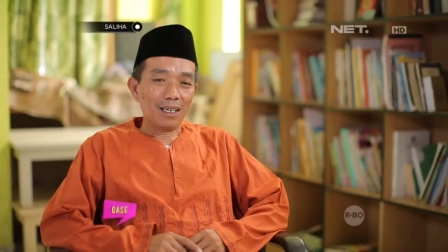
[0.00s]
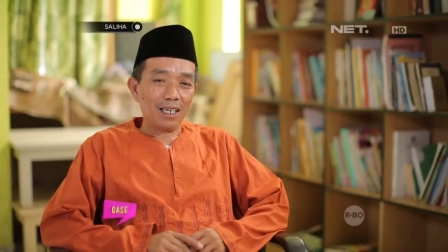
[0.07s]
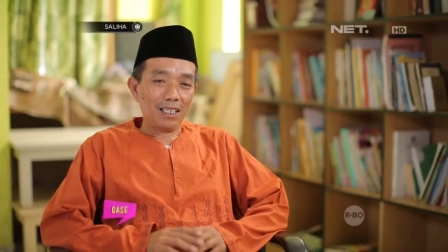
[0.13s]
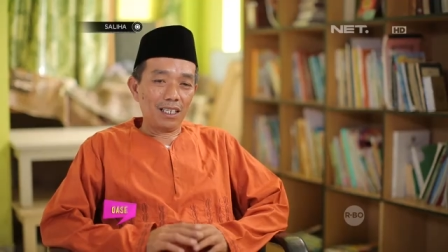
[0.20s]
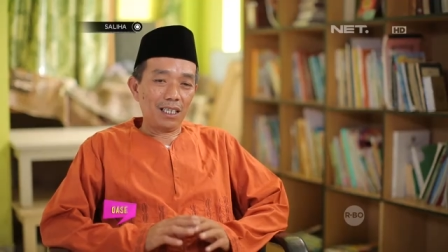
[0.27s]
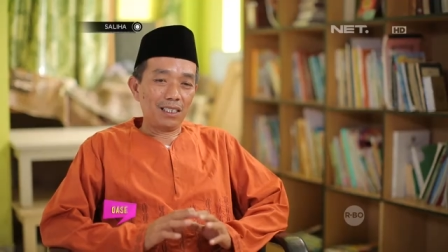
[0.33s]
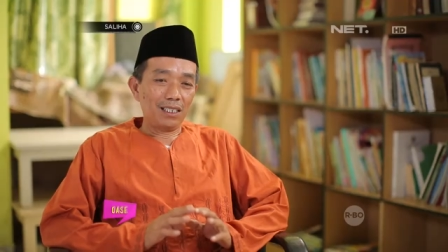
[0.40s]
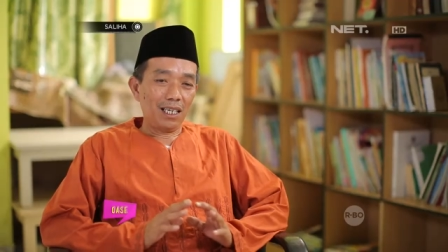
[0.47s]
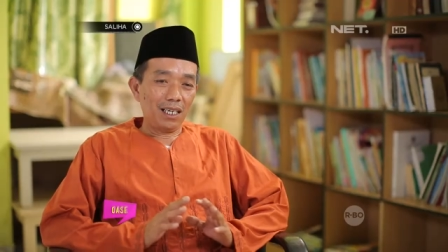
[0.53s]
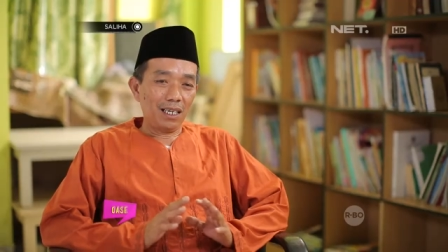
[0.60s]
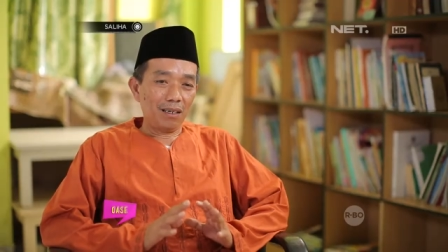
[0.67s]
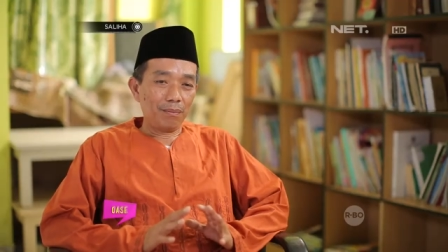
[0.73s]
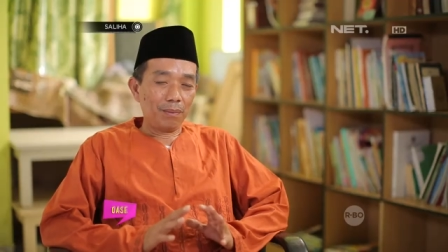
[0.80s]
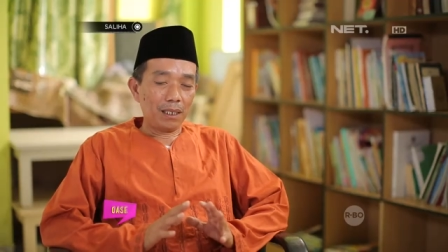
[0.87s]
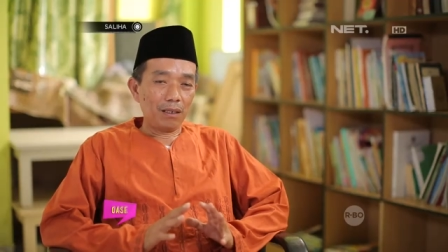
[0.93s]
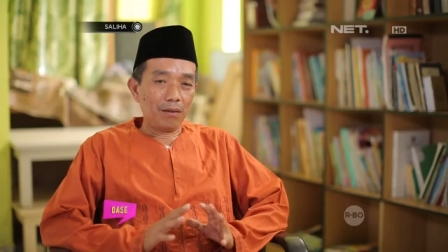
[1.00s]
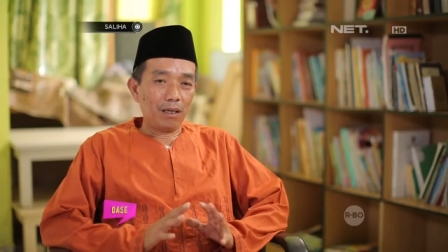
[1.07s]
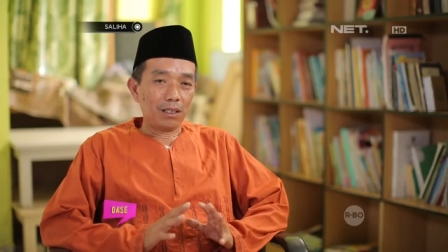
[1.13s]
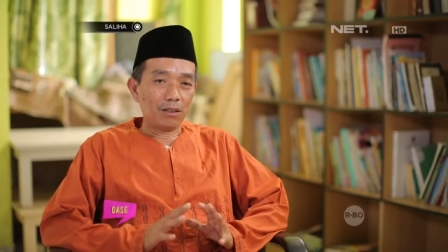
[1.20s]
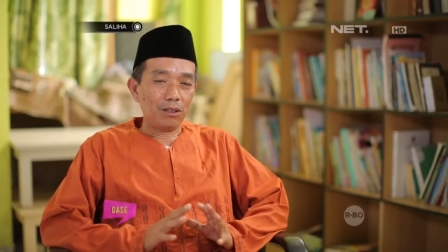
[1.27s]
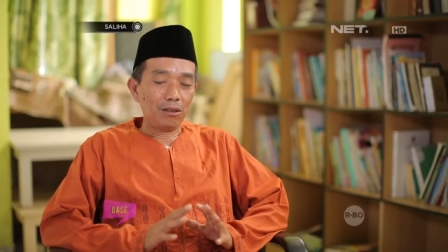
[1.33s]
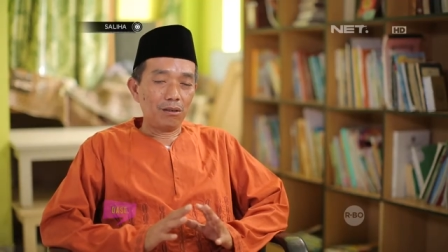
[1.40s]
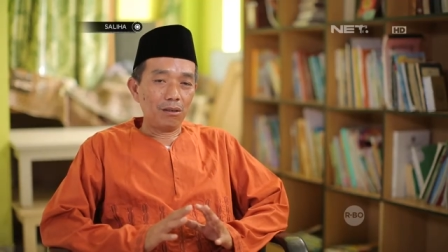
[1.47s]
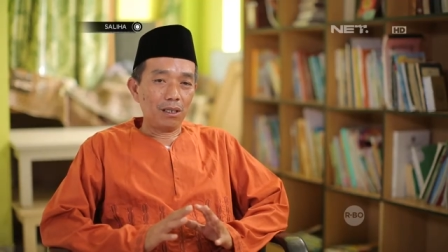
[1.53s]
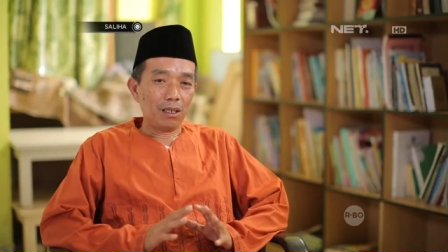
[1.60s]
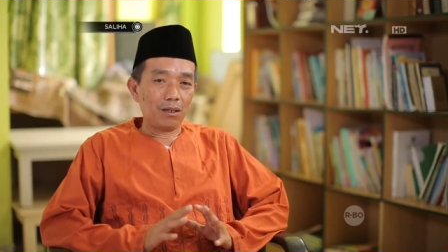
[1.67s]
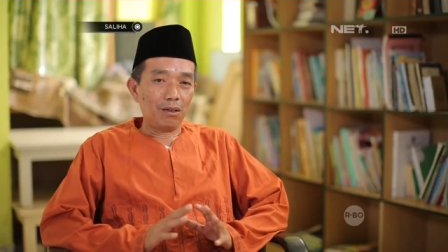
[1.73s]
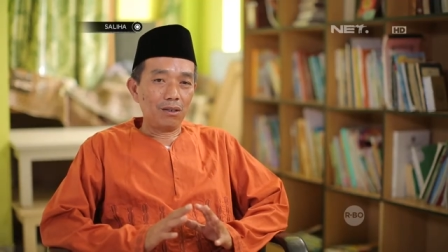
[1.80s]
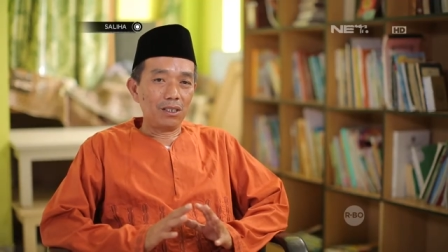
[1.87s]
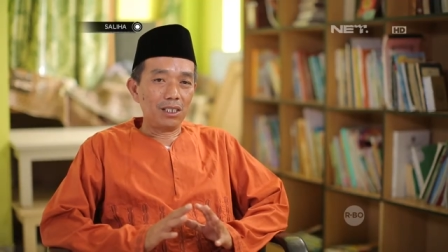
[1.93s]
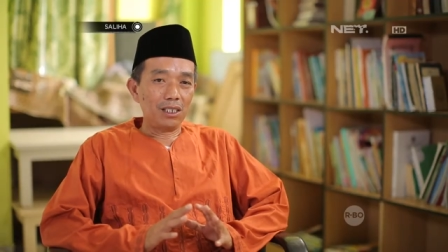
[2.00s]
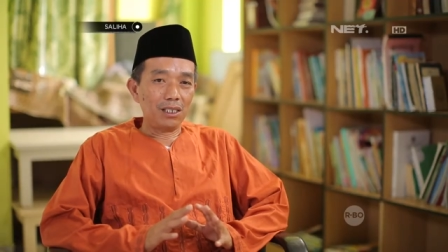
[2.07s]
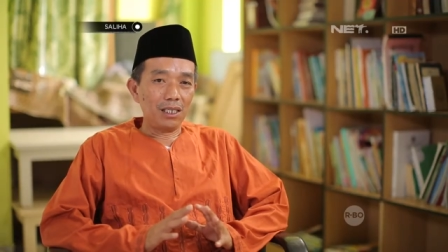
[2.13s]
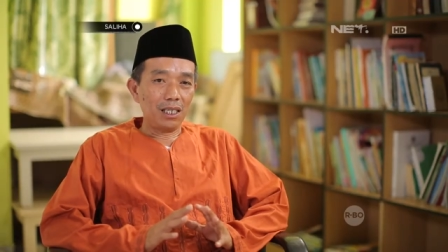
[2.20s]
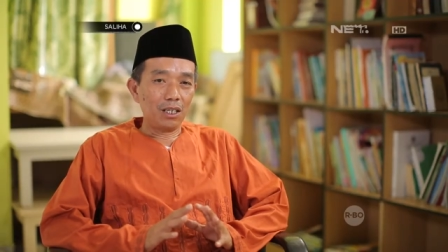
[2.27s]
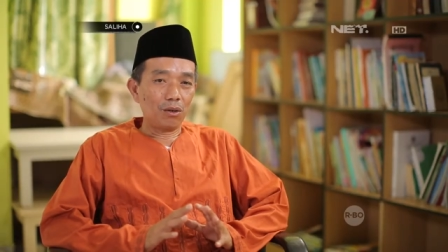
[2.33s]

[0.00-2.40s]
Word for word: Karena saya pada waktu itu ya kondisi